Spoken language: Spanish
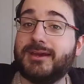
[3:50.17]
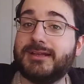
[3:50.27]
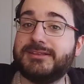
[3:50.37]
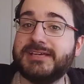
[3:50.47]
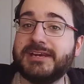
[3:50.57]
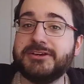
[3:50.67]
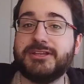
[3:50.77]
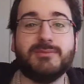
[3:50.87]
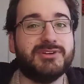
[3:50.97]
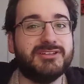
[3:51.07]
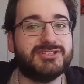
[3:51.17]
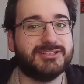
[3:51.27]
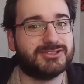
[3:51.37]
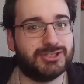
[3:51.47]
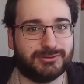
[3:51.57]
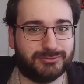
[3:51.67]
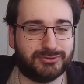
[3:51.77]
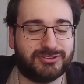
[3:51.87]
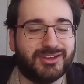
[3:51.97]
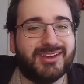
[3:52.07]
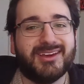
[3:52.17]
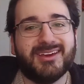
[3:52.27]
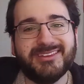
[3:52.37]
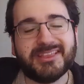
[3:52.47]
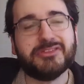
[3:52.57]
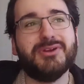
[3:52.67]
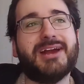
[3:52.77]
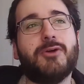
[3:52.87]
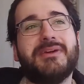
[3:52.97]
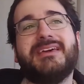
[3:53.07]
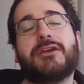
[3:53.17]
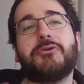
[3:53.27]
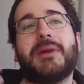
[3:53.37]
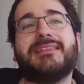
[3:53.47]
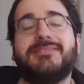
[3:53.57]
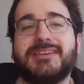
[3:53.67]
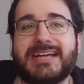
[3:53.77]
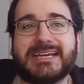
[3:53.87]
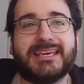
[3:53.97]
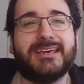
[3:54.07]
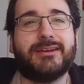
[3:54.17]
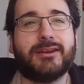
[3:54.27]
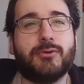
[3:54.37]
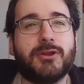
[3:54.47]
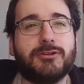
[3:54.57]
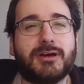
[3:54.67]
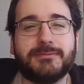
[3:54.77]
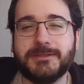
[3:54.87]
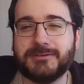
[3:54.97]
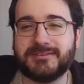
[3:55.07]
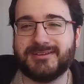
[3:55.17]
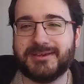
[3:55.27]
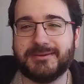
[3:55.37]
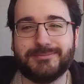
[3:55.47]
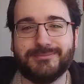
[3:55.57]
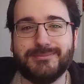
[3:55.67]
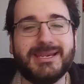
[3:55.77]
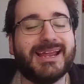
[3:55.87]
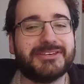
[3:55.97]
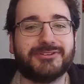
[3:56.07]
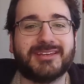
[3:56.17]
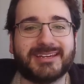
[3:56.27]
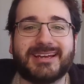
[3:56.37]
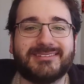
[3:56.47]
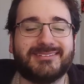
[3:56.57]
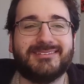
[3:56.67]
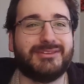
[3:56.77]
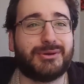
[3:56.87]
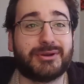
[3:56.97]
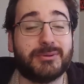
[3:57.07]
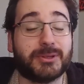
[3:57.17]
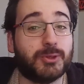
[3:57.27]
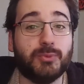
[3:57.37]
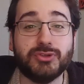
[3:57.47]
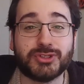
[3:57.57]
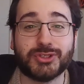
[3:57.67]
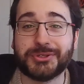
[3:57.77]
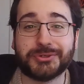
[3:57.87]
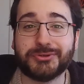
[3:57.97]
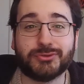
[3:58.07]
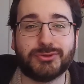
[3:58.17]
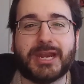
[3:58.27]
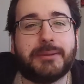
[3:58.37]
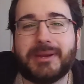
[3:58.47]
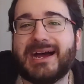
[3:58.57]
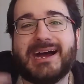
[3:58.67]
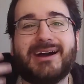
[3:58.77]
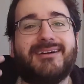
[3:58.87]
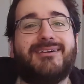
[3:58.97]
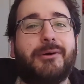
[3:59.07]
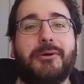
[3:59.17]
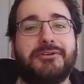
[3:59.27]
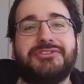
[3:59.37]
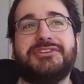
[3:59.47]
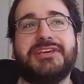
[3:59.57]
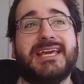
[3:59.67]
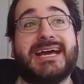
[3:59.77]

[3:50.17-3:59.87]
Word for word: El diario de Bridget Jones esta es una comedia romántica que recuerdo haber visto hace mil años atrás. No recuerdo mucho su trama o si